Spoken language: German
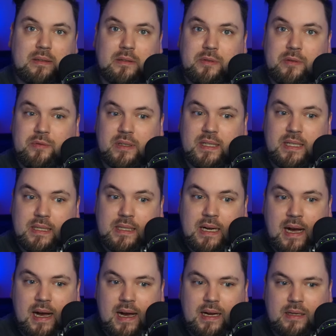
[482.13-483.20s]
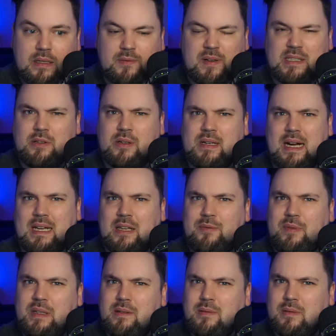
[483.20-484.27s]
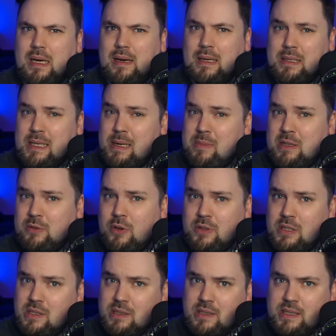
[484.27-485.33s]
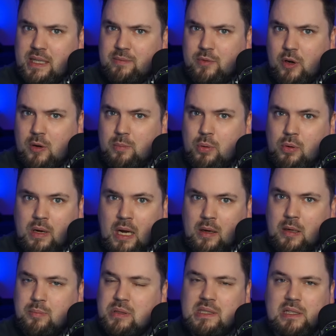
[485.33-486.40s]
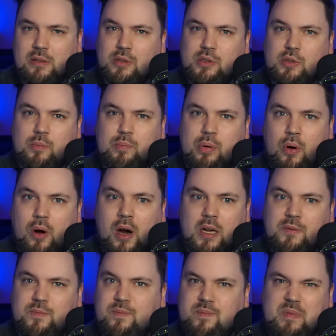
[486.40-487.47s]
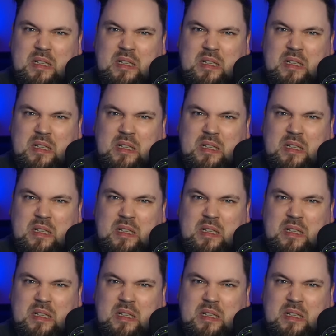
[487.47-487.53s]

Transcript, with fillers: hat auf jeden Fall nicht gehalten. Ich weiß auch gar nicht, wie hat jemand noch dieses 10-Wochen-Programm? Gibt es da noch Support?